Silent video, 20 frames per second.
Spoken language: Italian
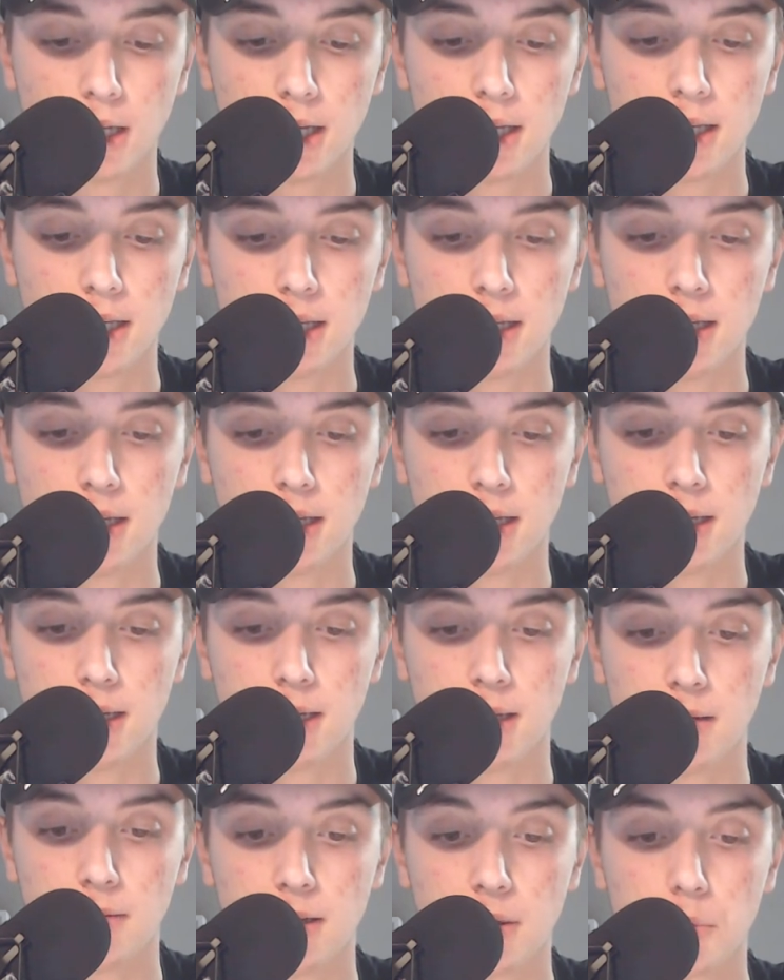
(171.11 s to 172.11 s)

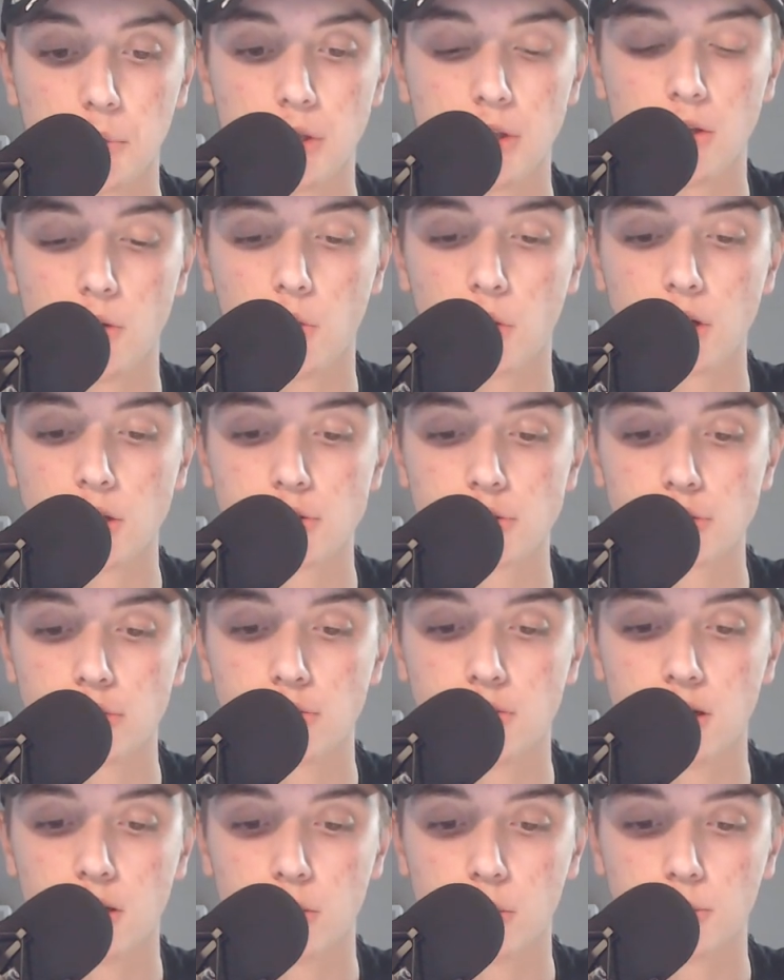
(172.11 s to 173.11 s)
E, e quindi Lorenzo
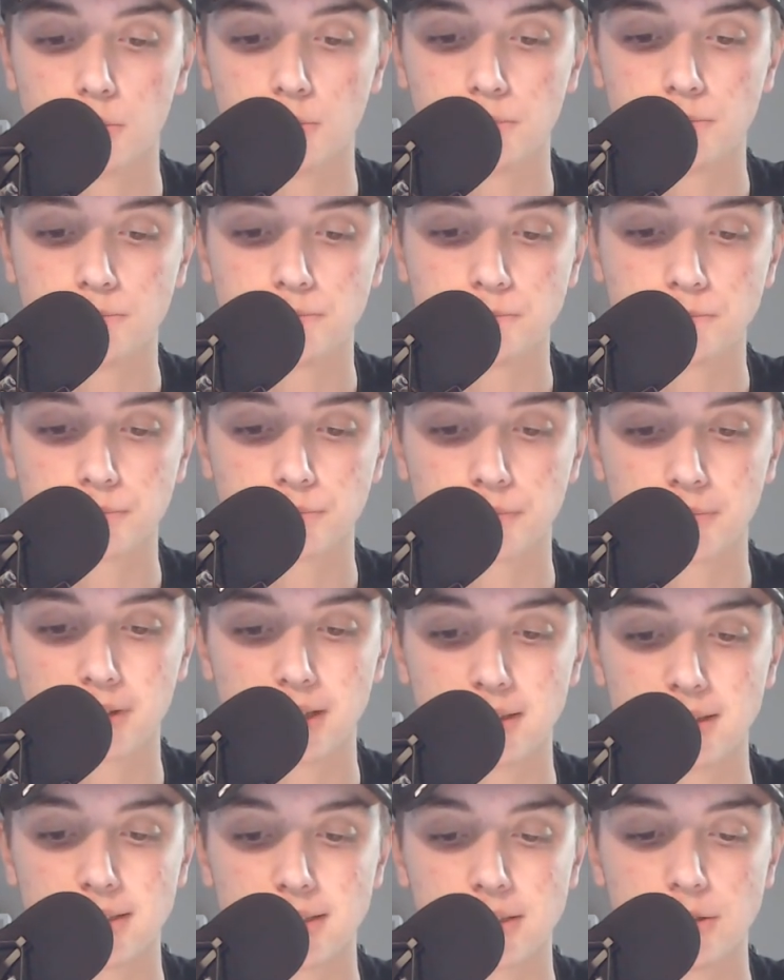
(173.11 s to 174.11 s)
Valeo,
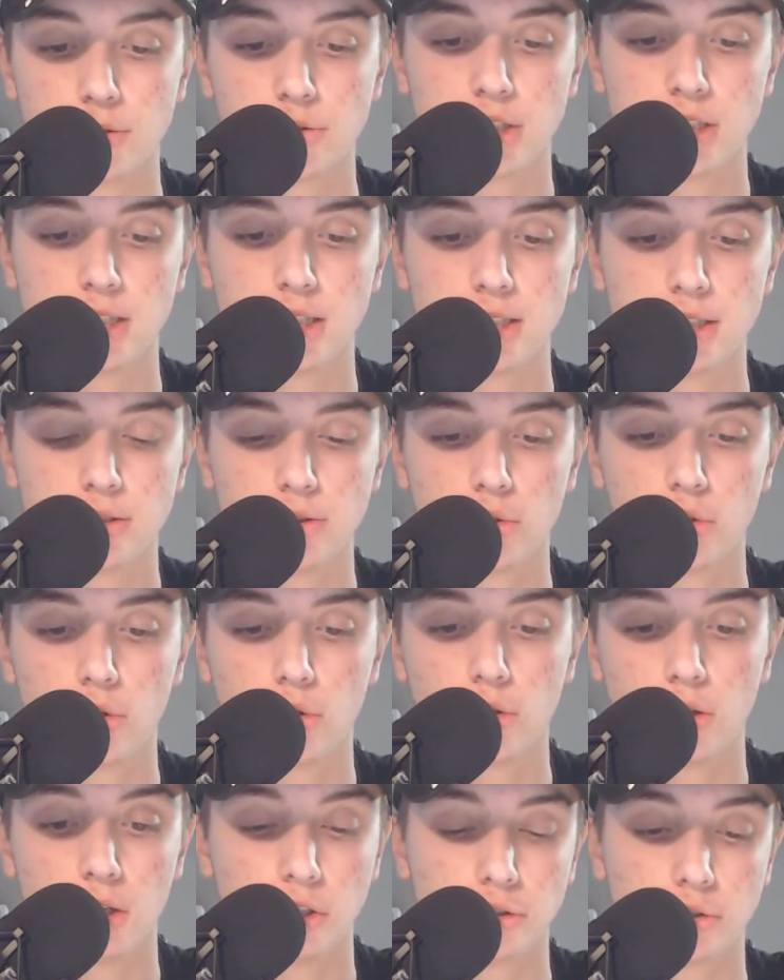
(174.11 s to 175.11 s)
terzino
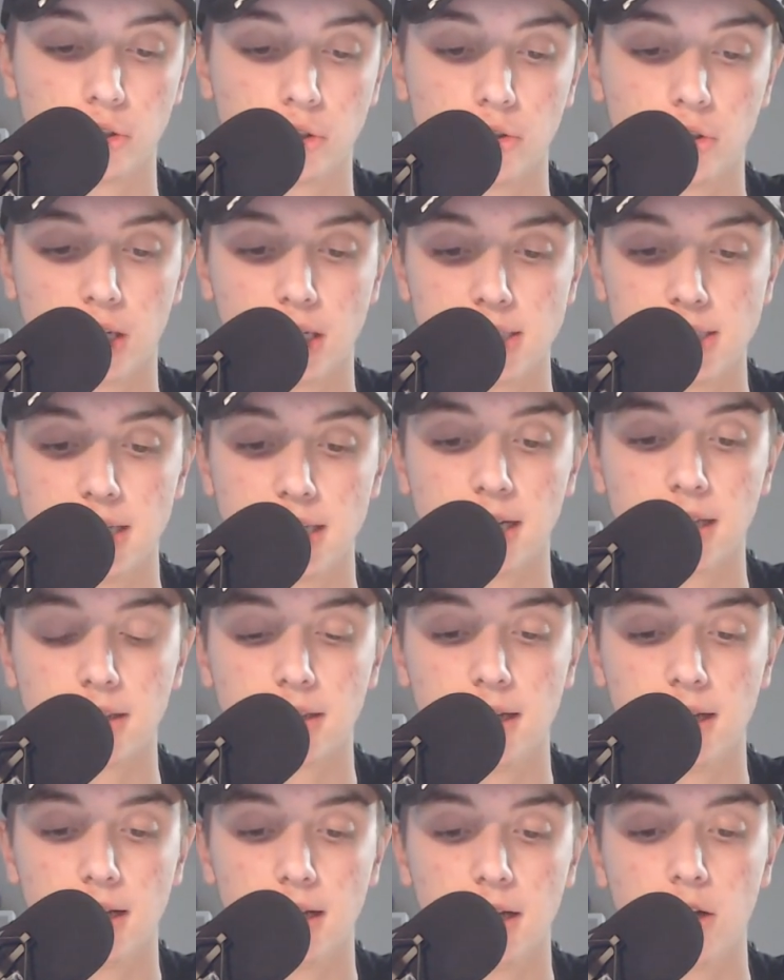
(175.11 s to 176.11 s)
sinistro, ha giocato a
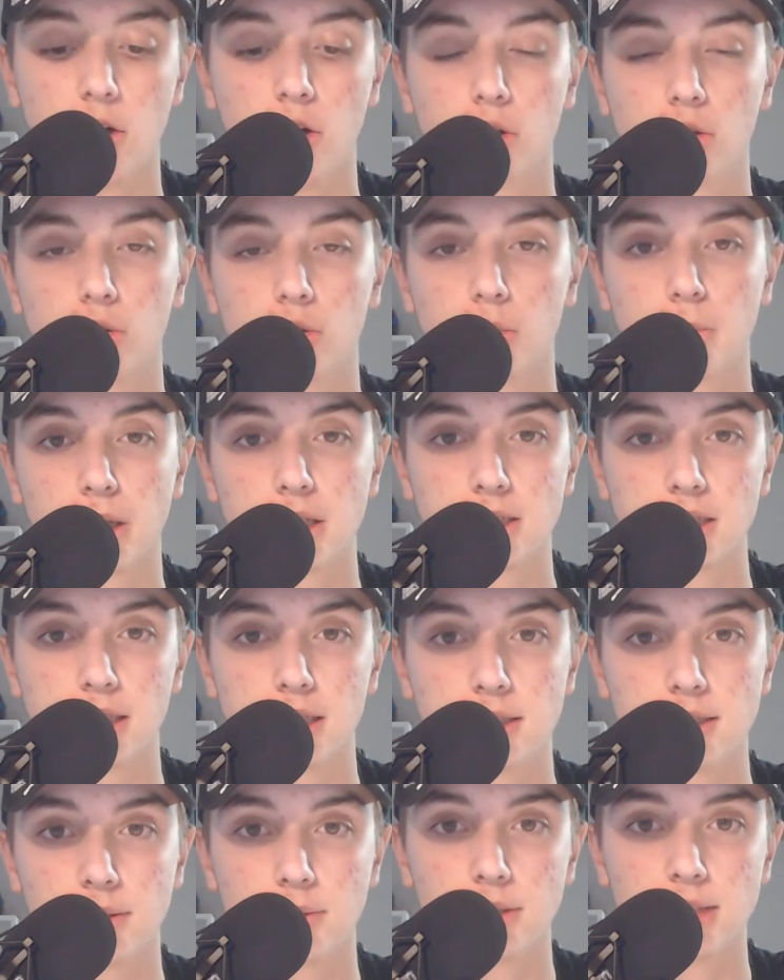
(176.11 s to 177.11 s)
Caserta 8
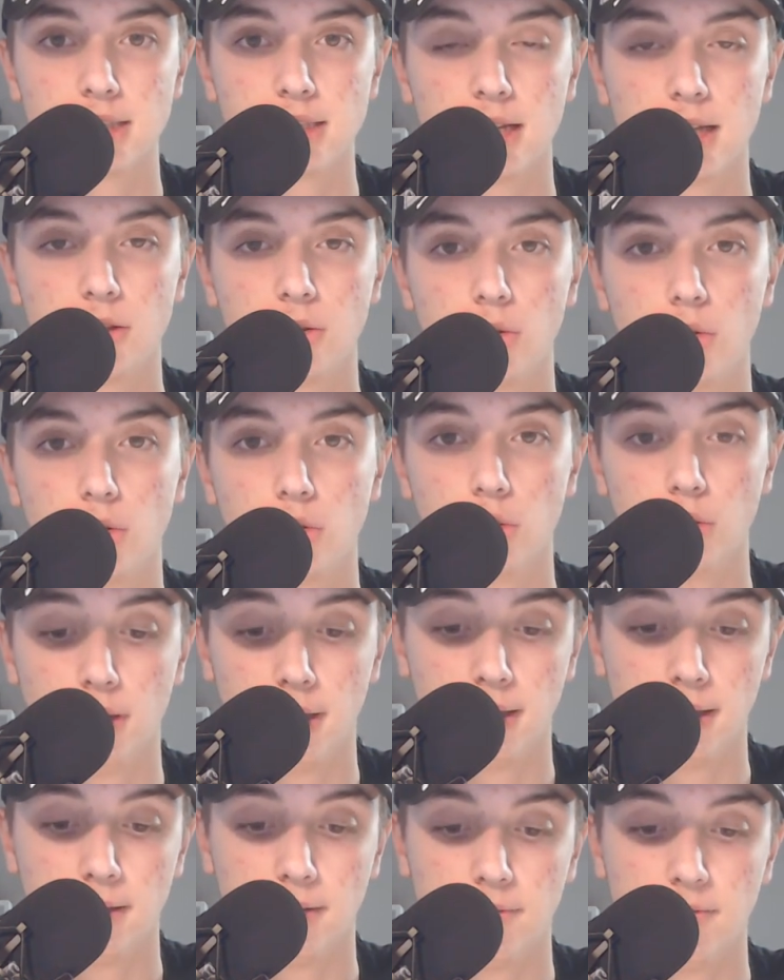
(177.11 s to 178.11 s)
presenze quest'anno
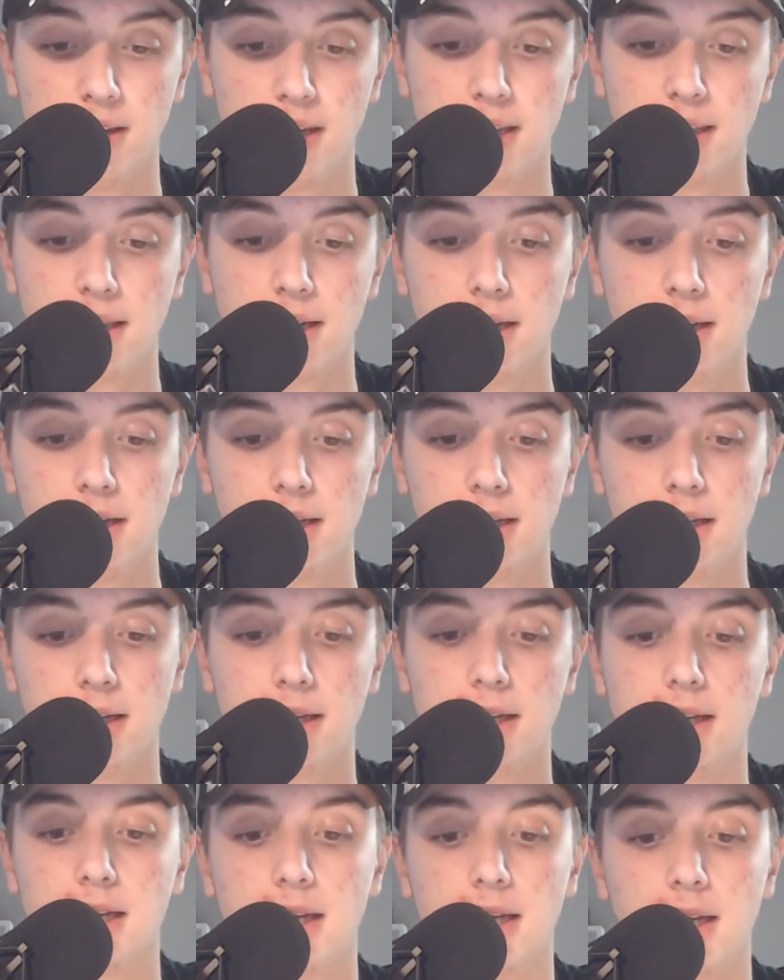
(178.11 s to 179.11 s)
e viene dalle
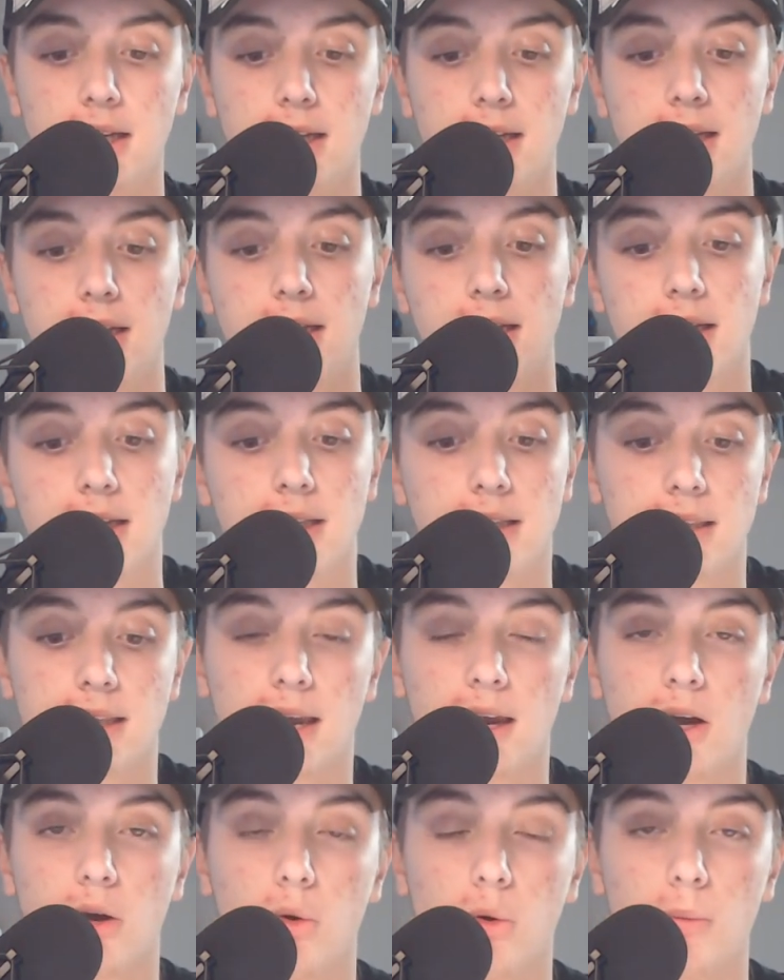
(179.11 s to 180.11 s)

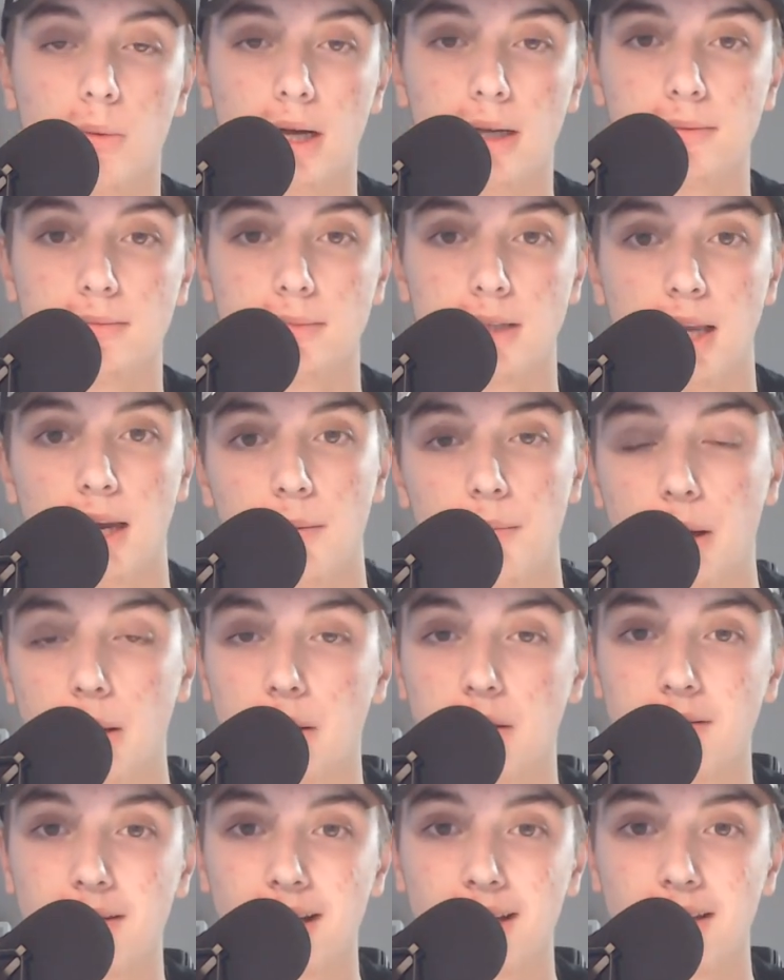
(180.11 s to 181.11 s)
dalla Roma, dalla
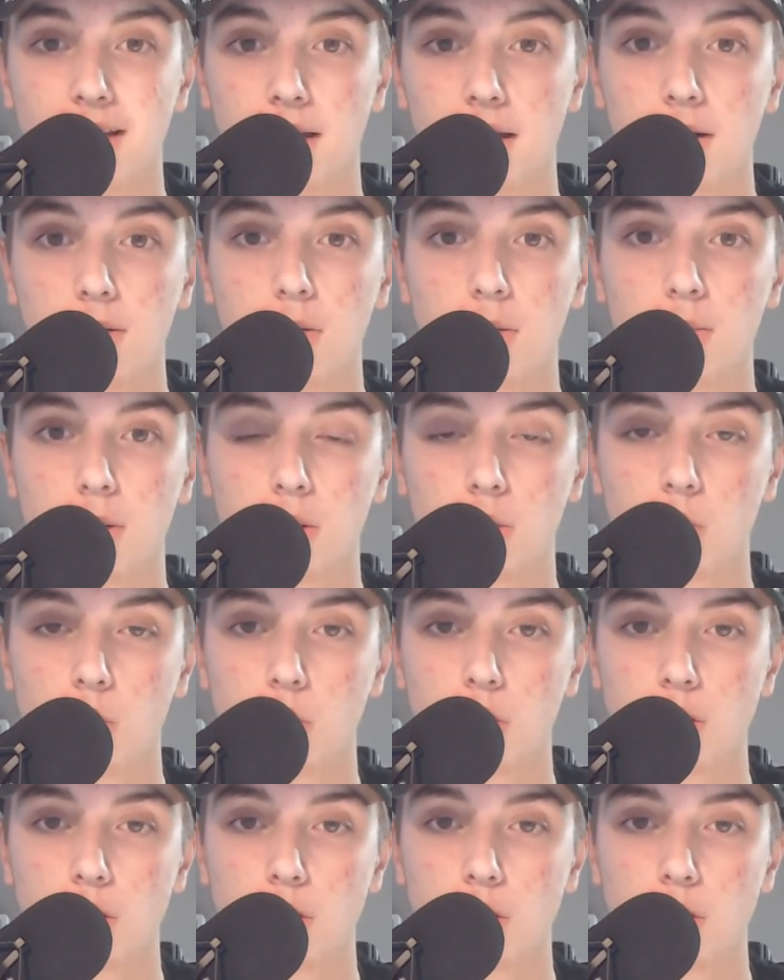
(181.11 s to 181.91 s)
primavera della Roma con cui